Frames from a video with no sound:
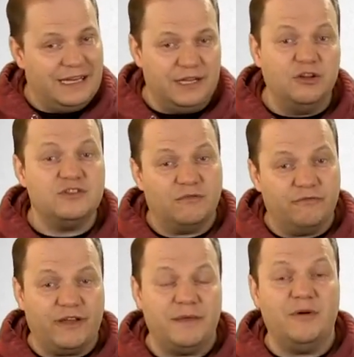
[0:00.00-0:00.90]
et les notes
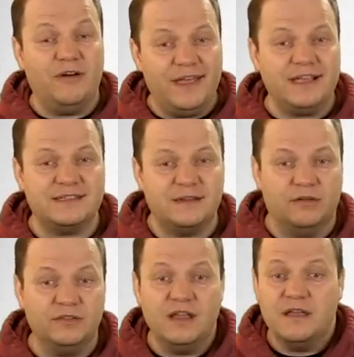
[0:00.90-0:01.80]
sont vraiment
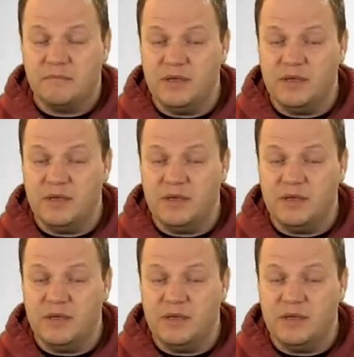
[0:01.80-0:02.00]
excellentes,